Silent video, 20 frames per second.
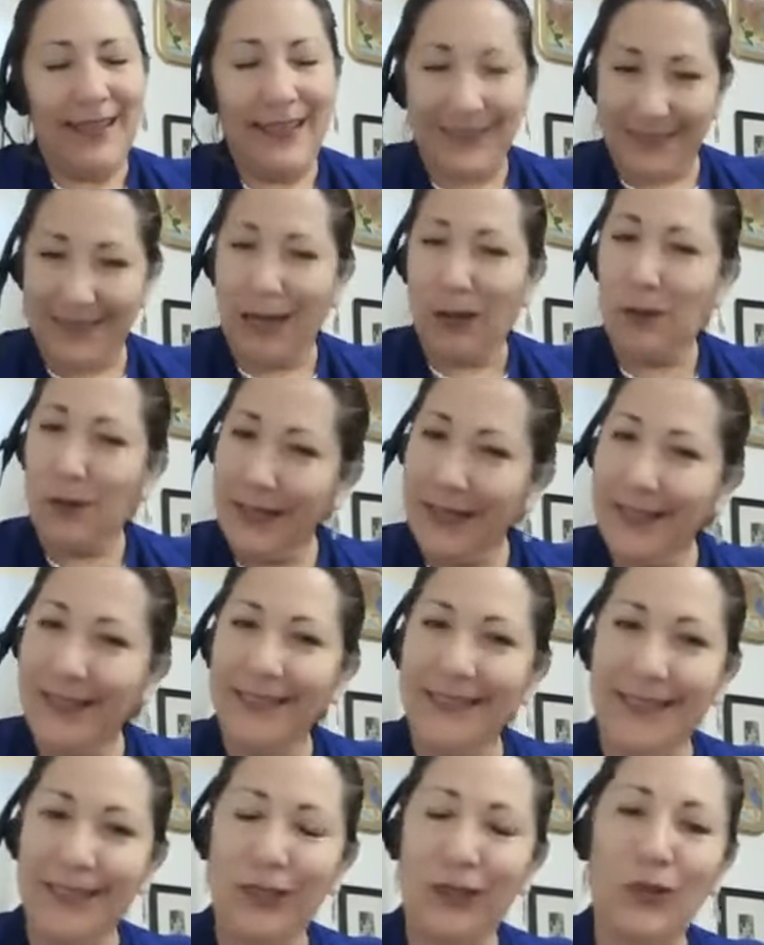¿Se acuerdan
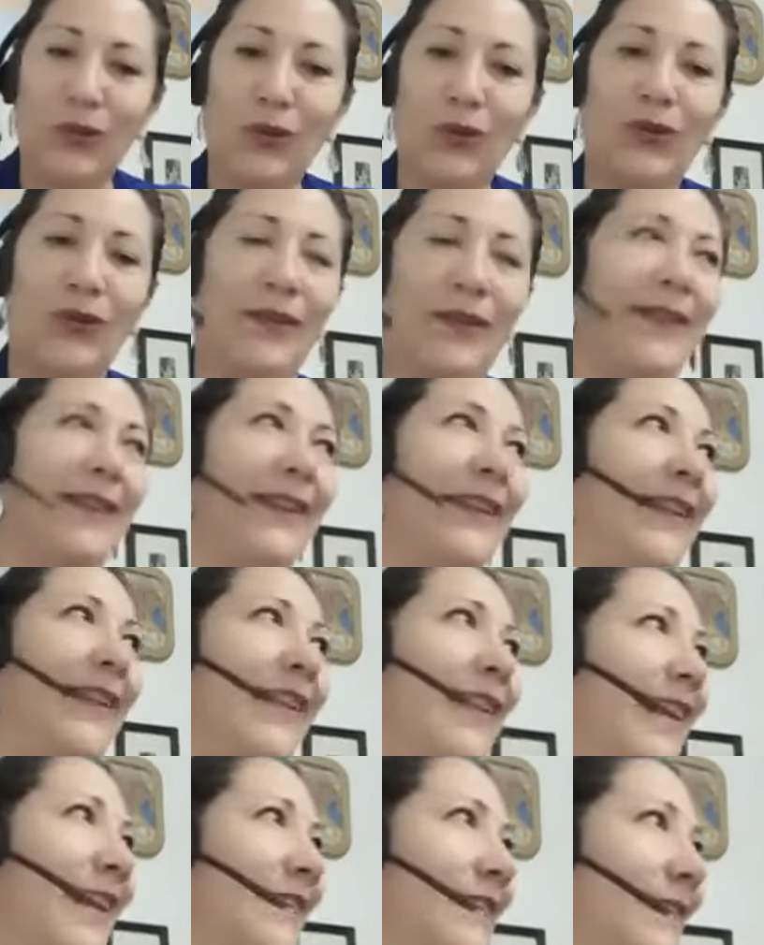que esto
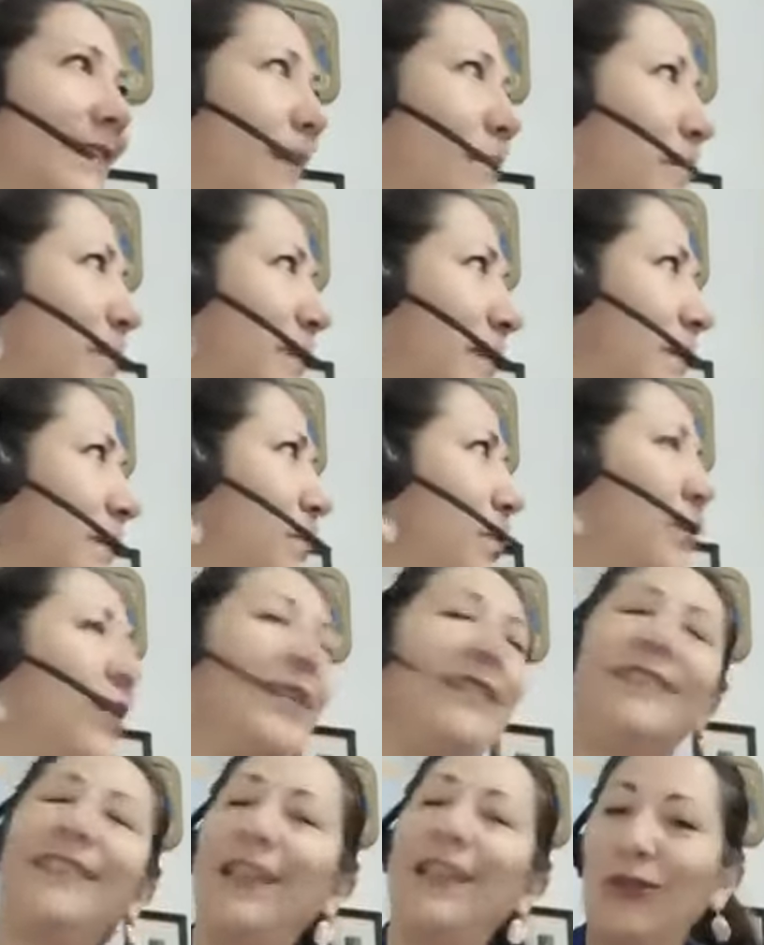al principio de
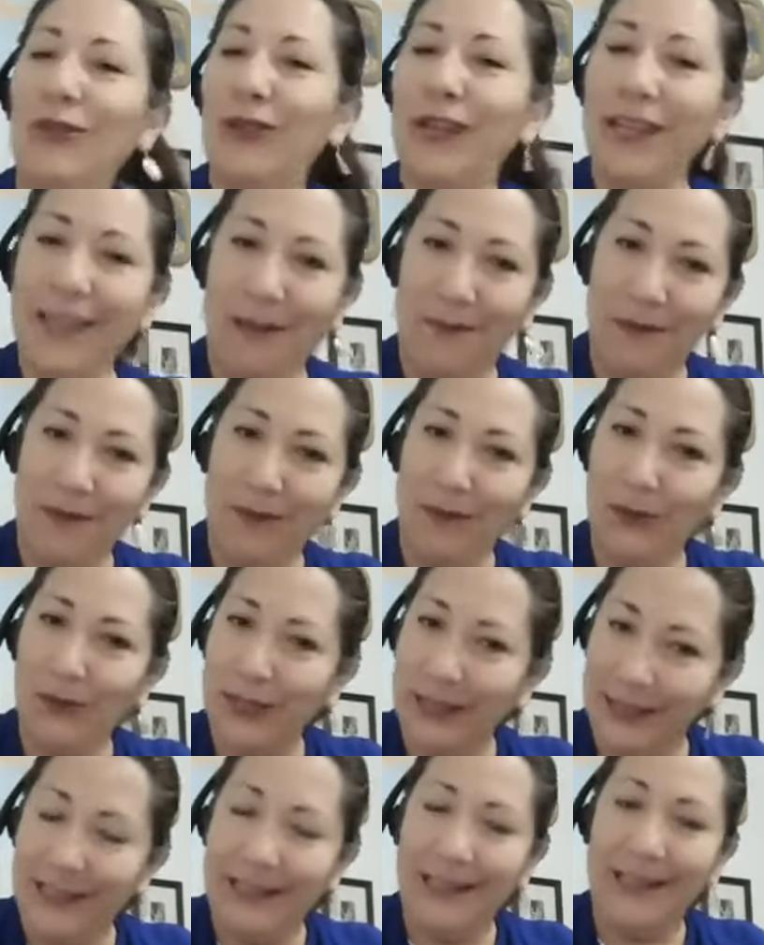este año le
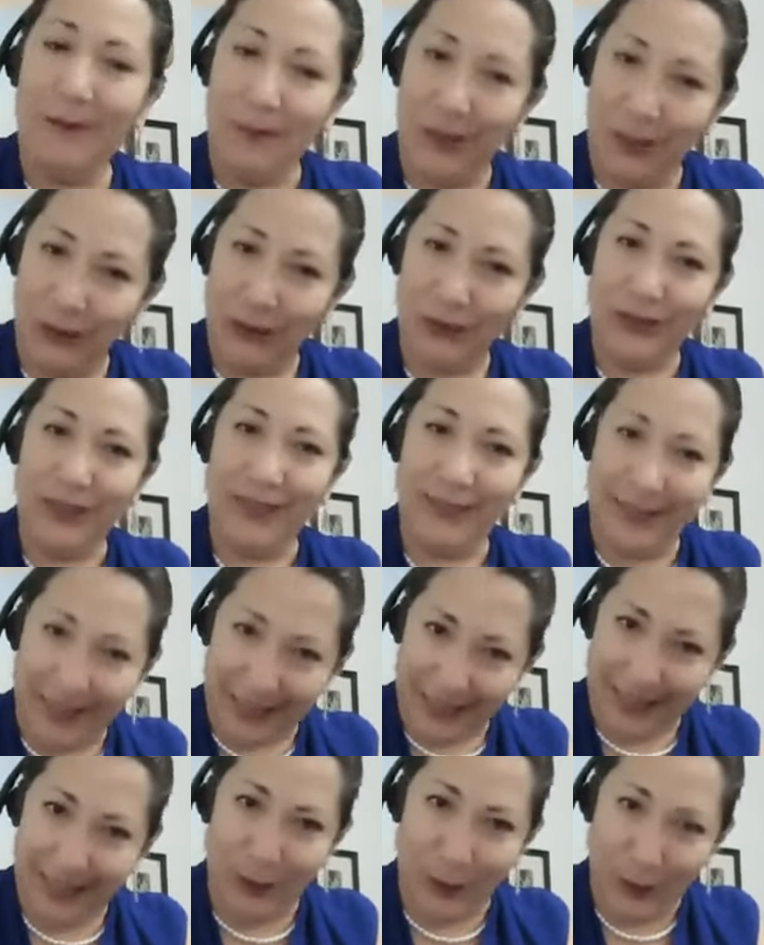llamamos entrenamientos
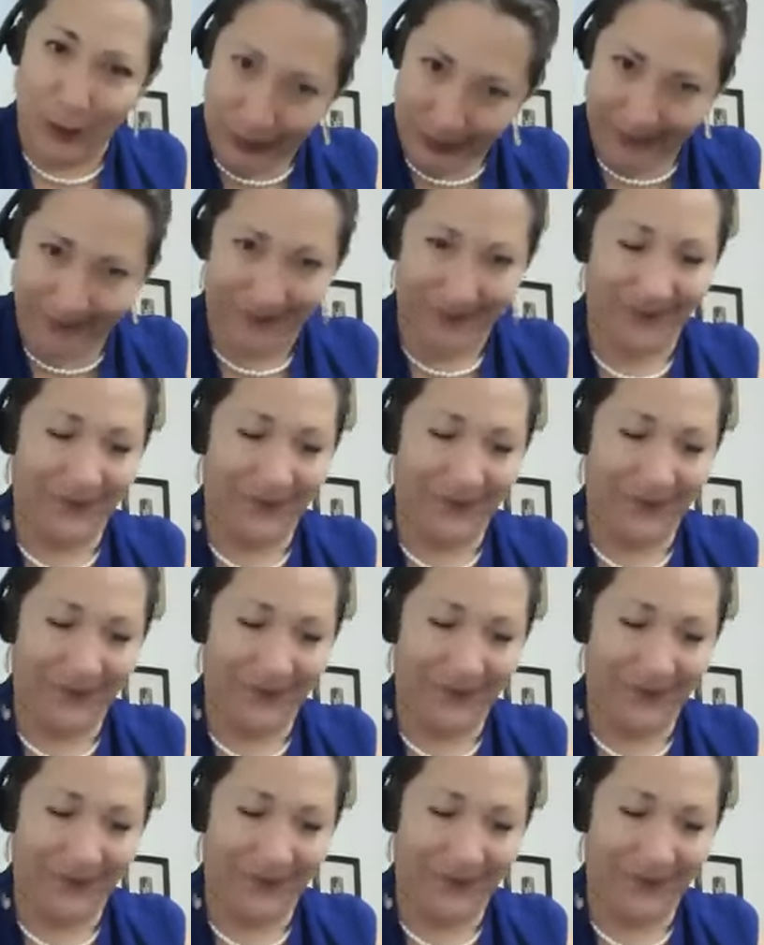sintérgicos?